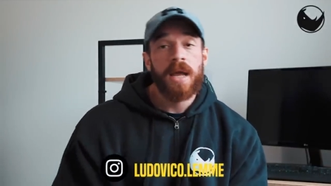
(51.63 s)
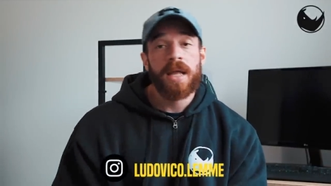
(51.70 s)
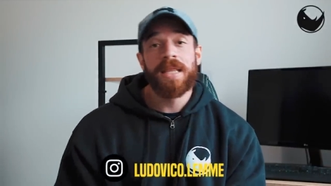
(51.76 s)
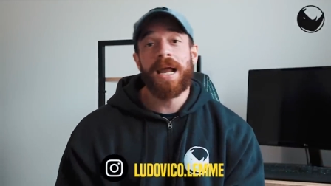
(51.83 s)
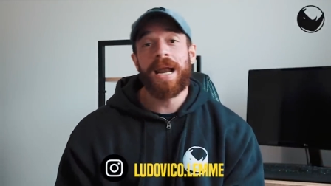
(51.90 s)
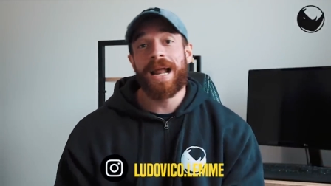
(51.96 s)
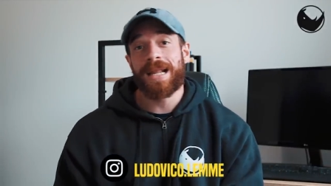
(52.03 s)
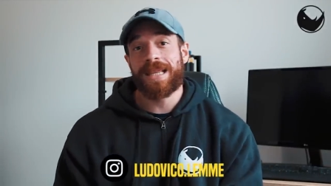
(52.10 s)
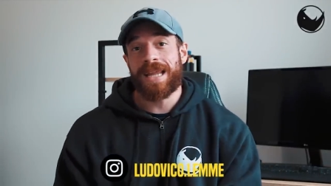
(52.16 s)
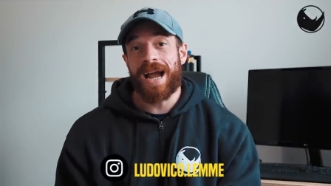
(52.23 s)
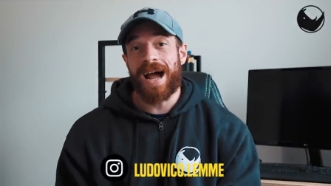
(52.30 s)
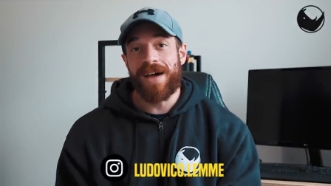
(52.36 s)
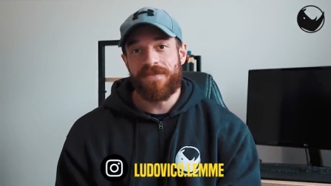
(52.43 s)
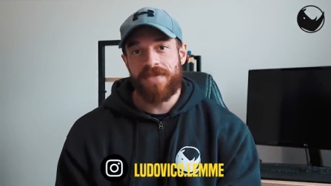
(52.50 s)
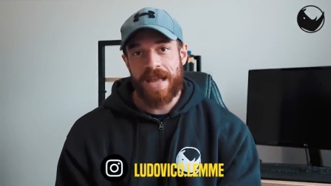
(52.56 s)

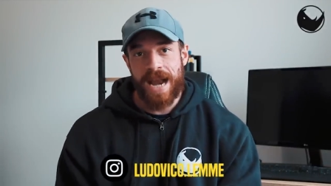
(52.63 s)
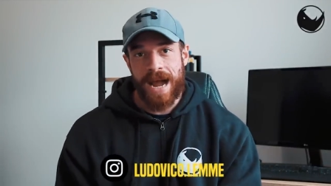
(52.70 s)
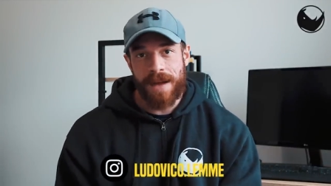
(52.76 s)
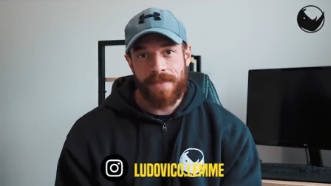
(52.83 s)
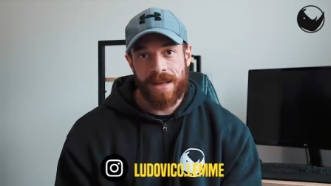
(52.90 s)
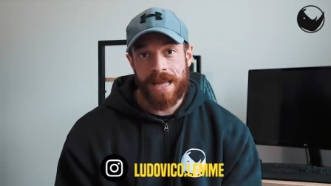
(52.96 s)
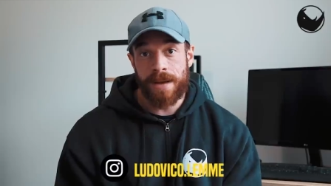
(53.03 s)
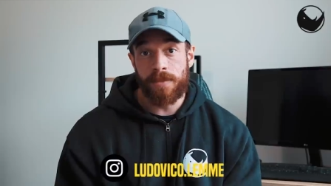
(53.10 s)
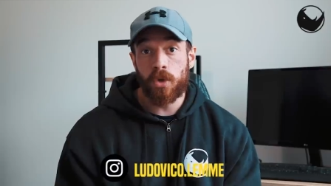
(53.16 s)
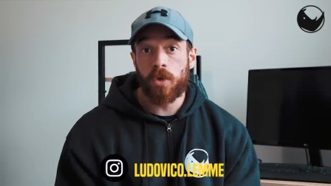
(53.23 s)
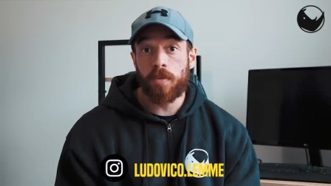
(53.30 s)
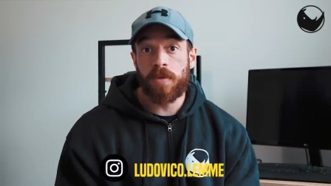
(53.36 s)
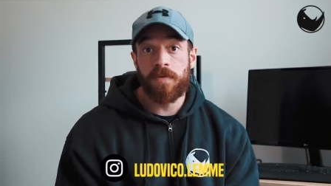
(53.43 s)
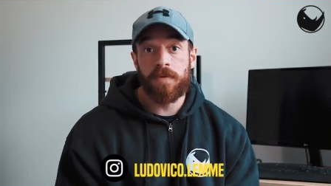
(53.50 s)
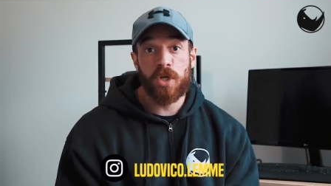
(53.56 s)
dall'altra avvierà in maniera molto
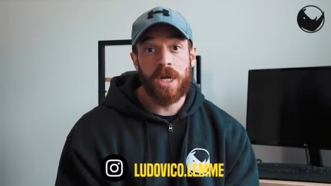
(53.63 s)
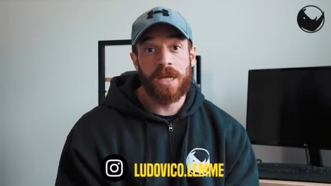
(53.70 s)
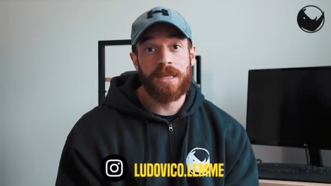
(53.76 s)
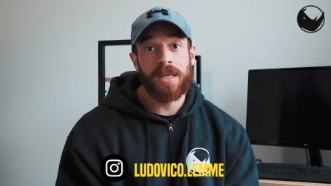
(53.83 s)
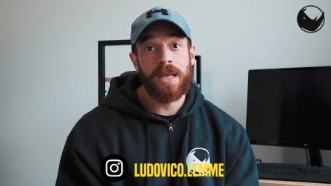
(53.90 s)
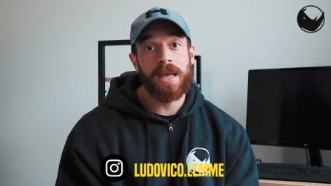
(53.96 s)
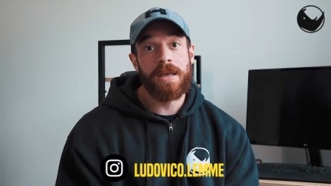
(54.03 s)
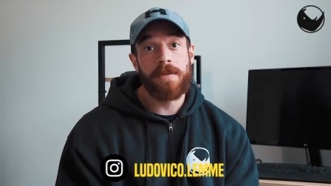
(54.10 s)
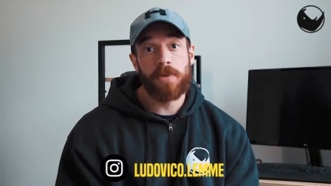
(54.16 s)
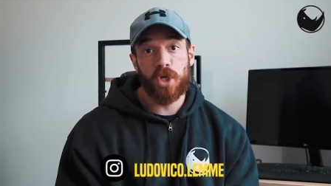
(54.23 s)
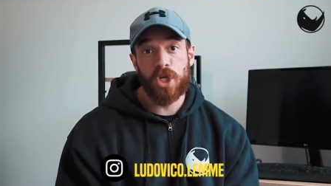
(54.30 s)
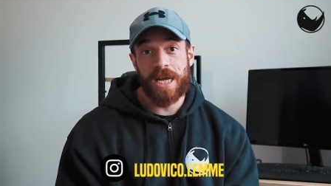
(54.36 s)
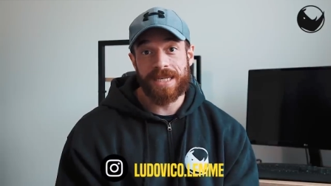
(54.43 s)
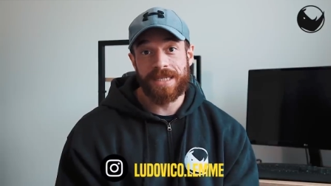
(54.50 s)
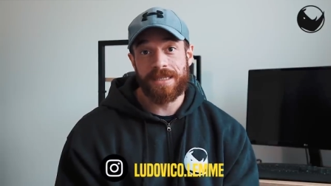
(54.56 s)
più efficiente i
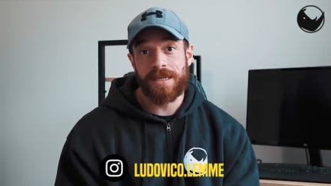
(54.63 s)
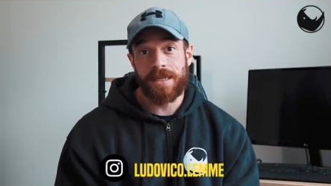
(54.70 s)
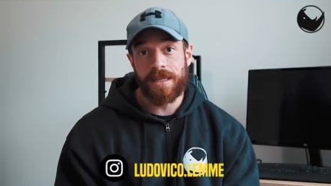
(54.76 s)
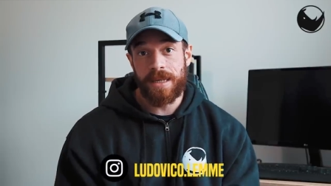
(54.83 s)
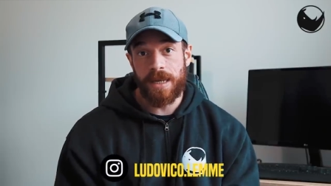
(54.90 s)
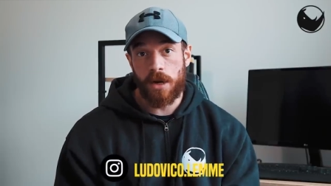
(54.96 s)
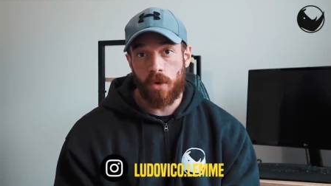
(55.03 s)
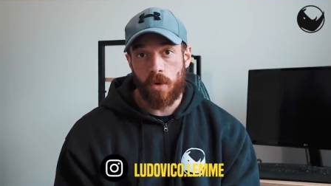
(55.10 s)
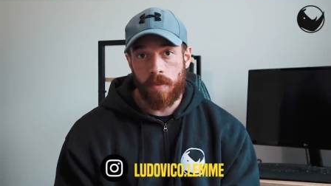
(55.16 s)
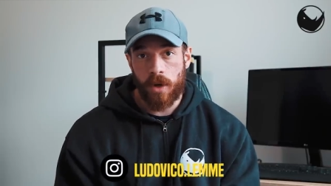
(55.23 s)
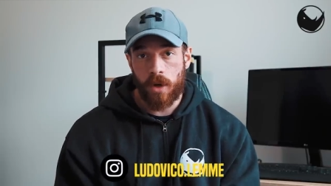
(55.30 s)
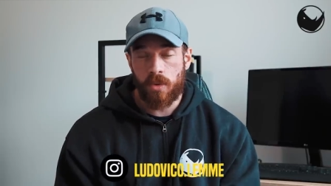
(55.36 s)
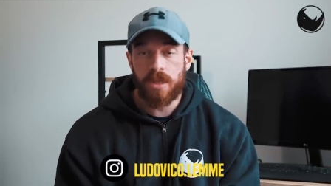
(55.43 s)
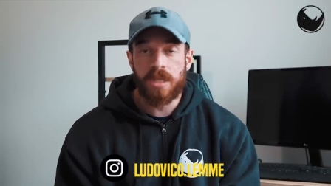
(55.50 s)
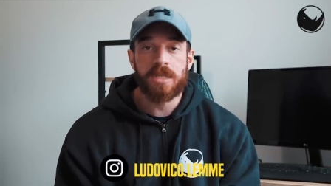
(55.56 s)
processi di
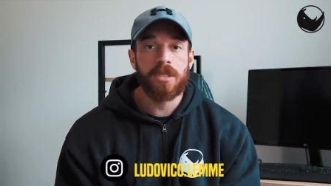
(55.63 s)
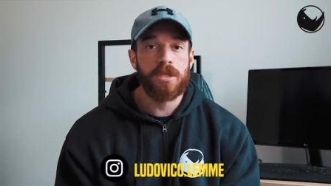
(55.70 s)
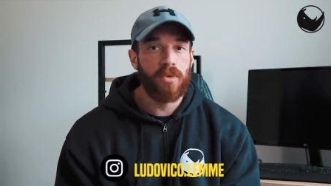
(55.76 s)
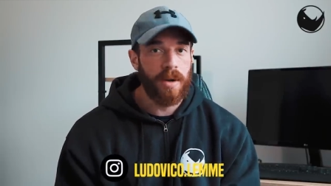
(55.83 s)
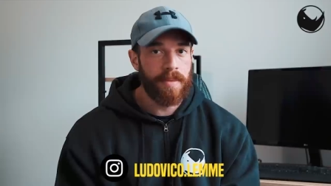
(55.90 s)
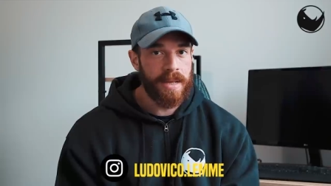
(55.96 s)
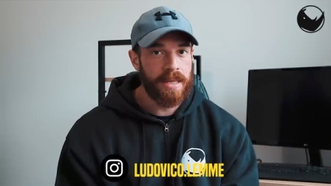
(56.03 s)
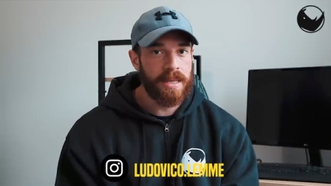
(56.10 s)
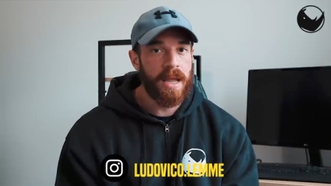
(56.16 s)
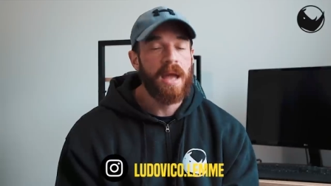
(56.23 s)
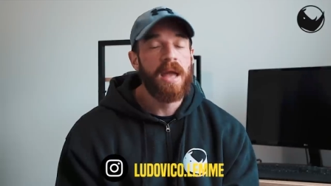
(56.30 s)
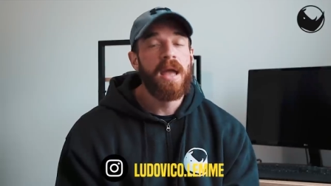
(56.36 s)
recupero. Quindi sicuramente